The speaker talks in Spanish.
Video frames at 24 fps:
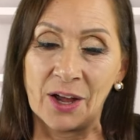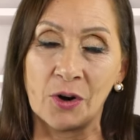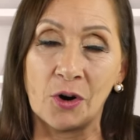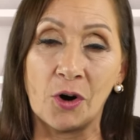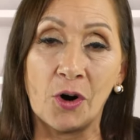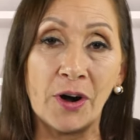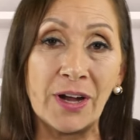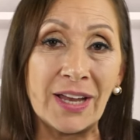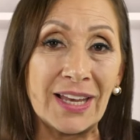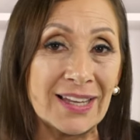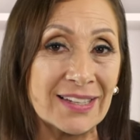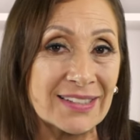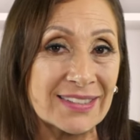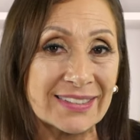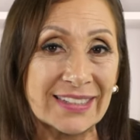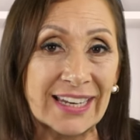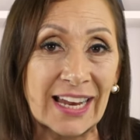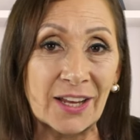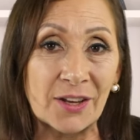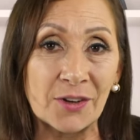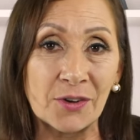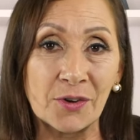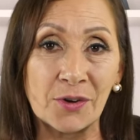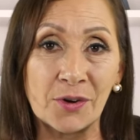Hoy les
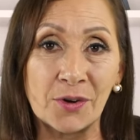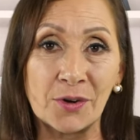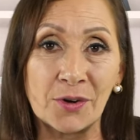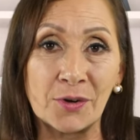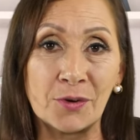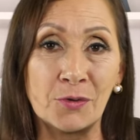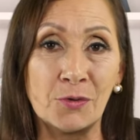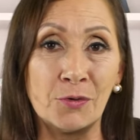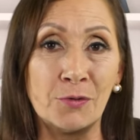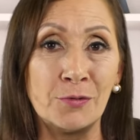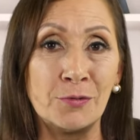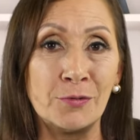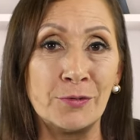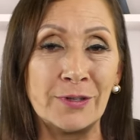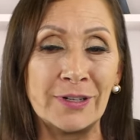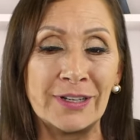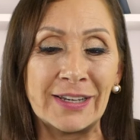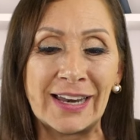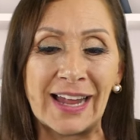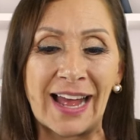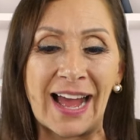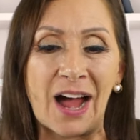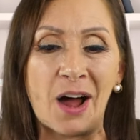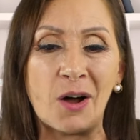traigo
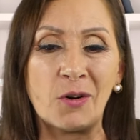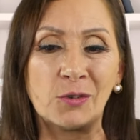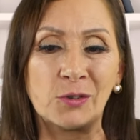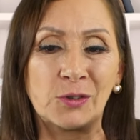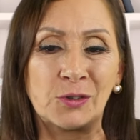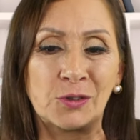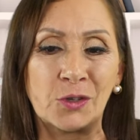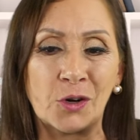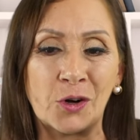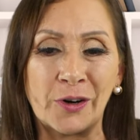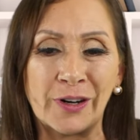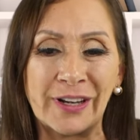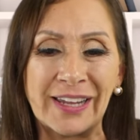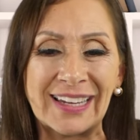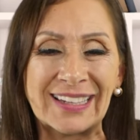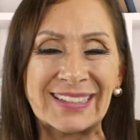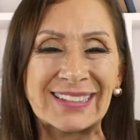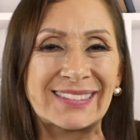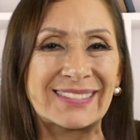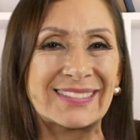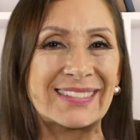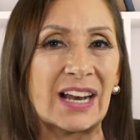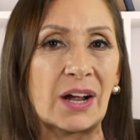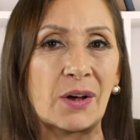un autor
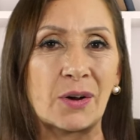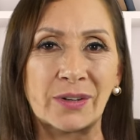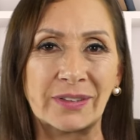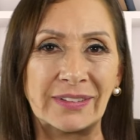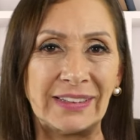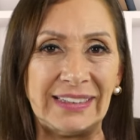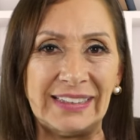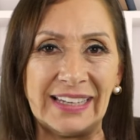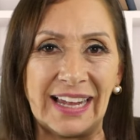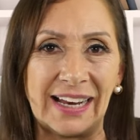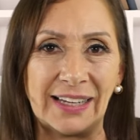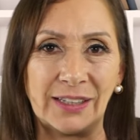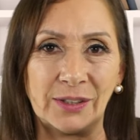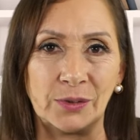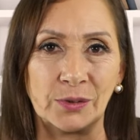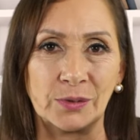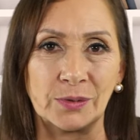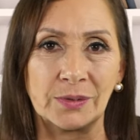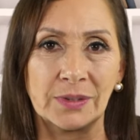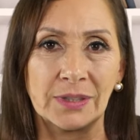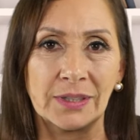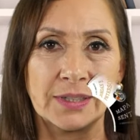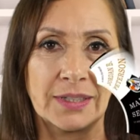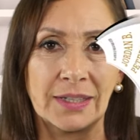extraordinario.
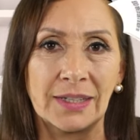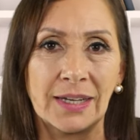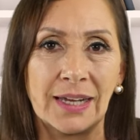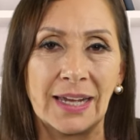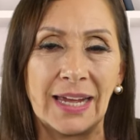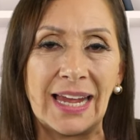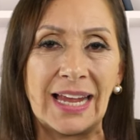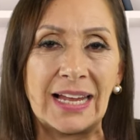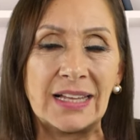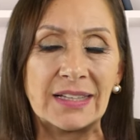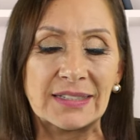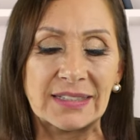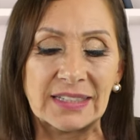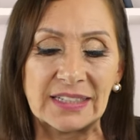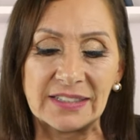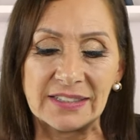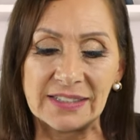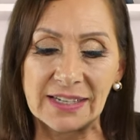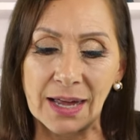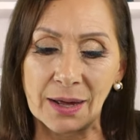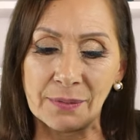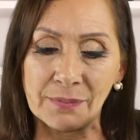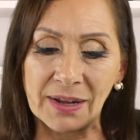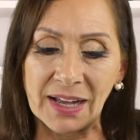Él se
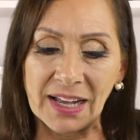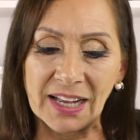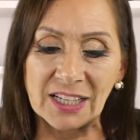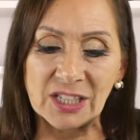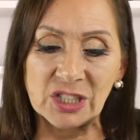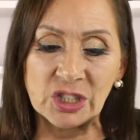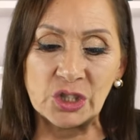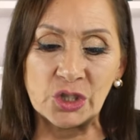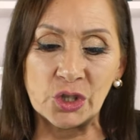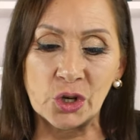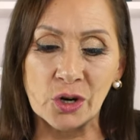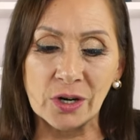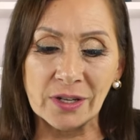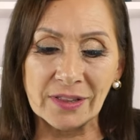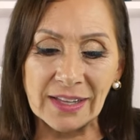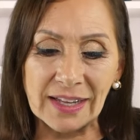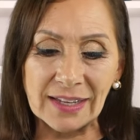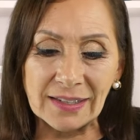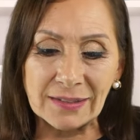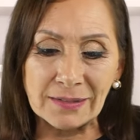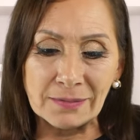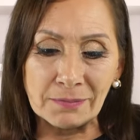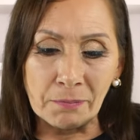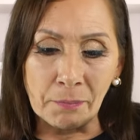llama
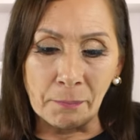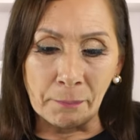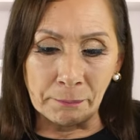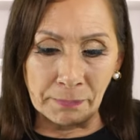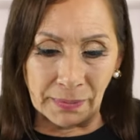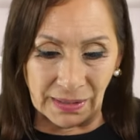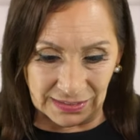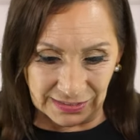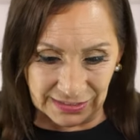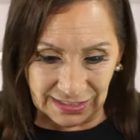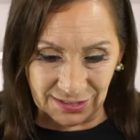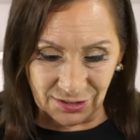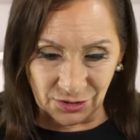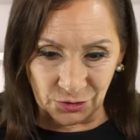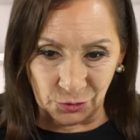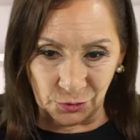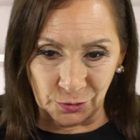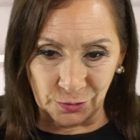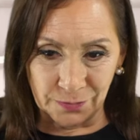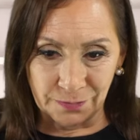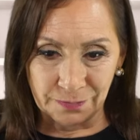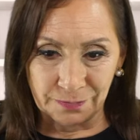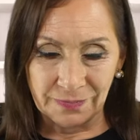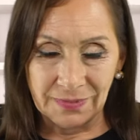Jordan
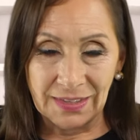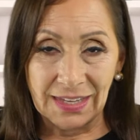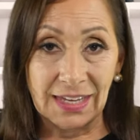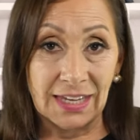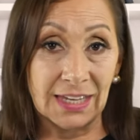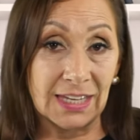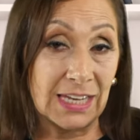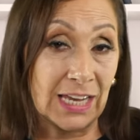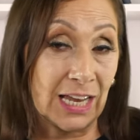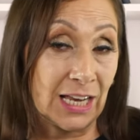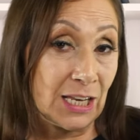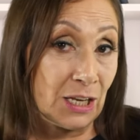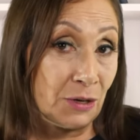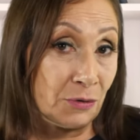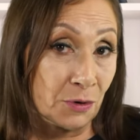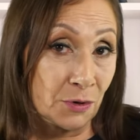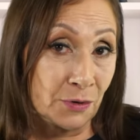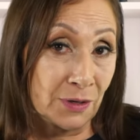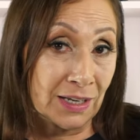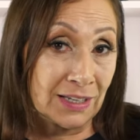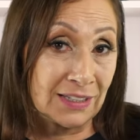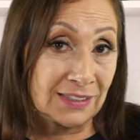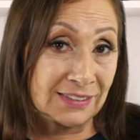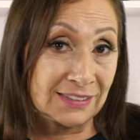Peterson y el
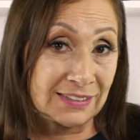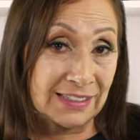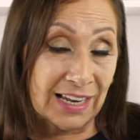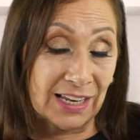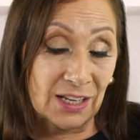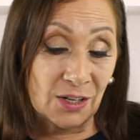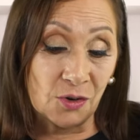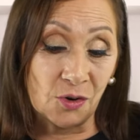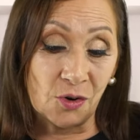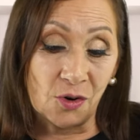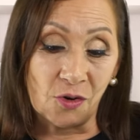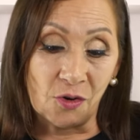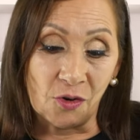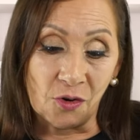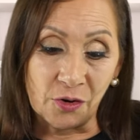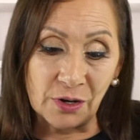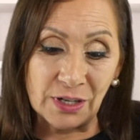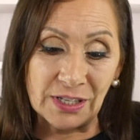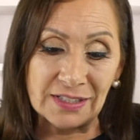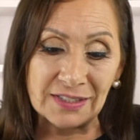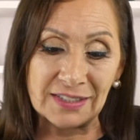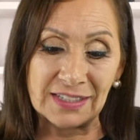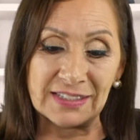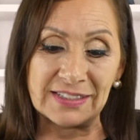libro que les traigo
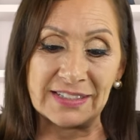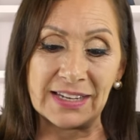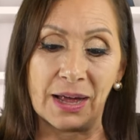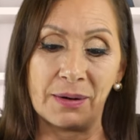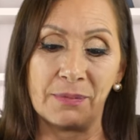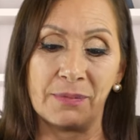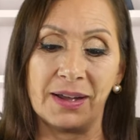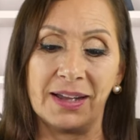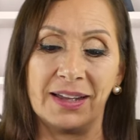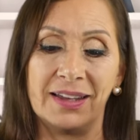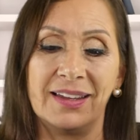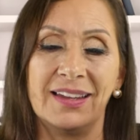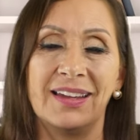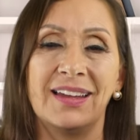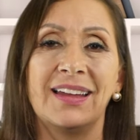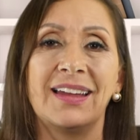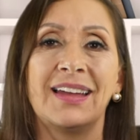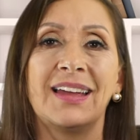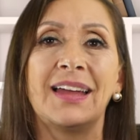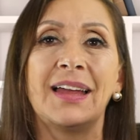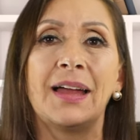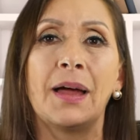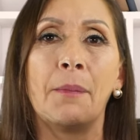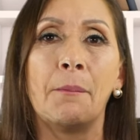hoy se llama
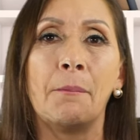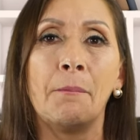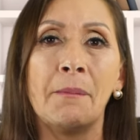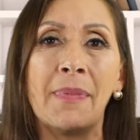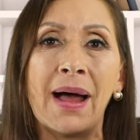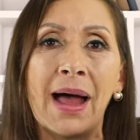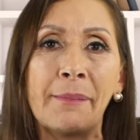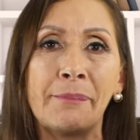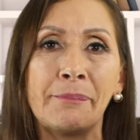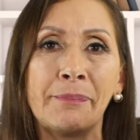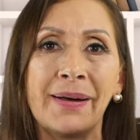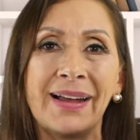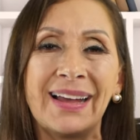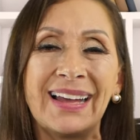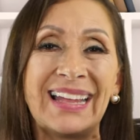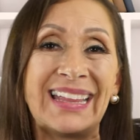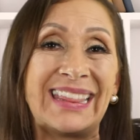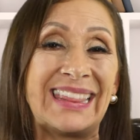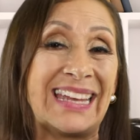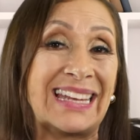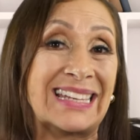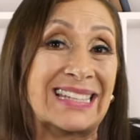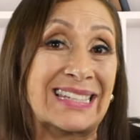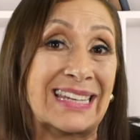Mapa
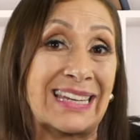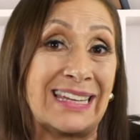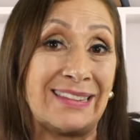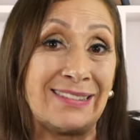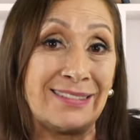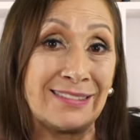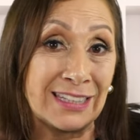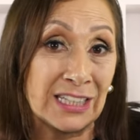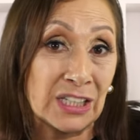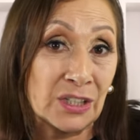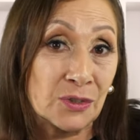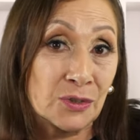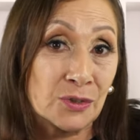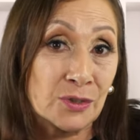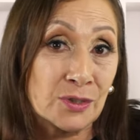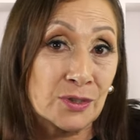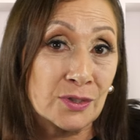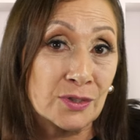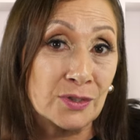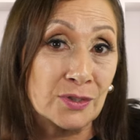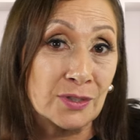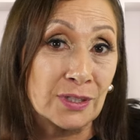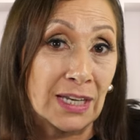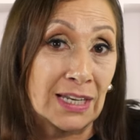de
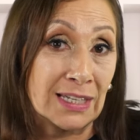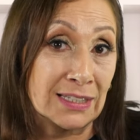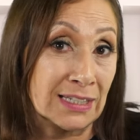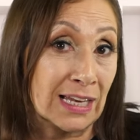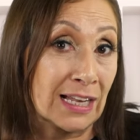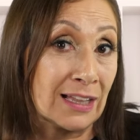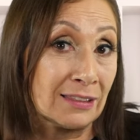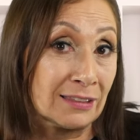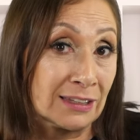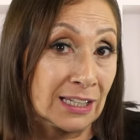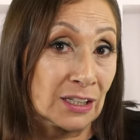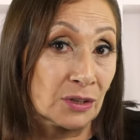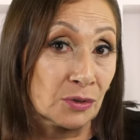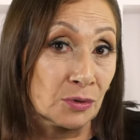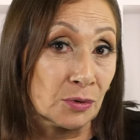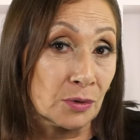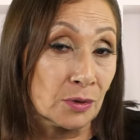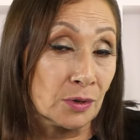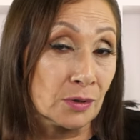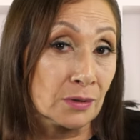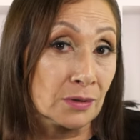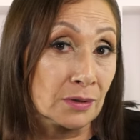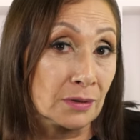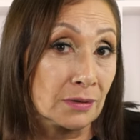Sentidos, es el
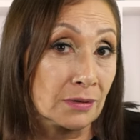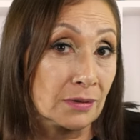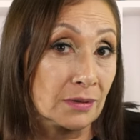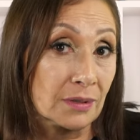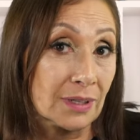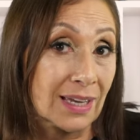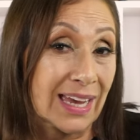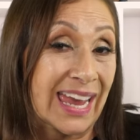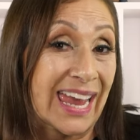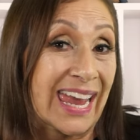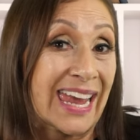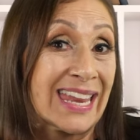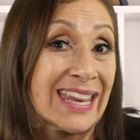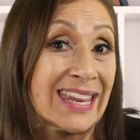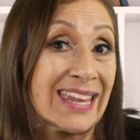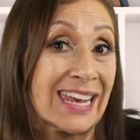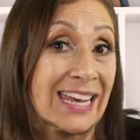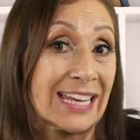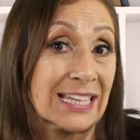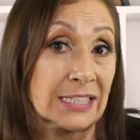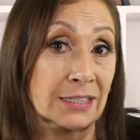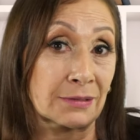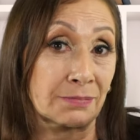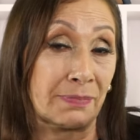título en
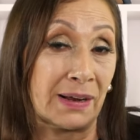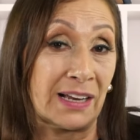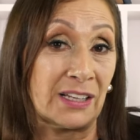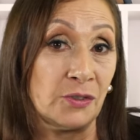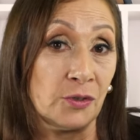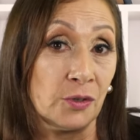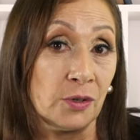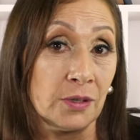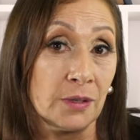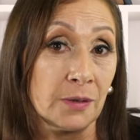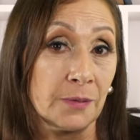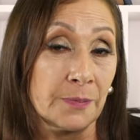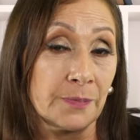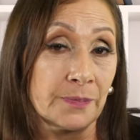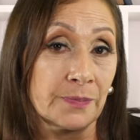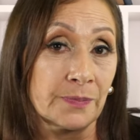español.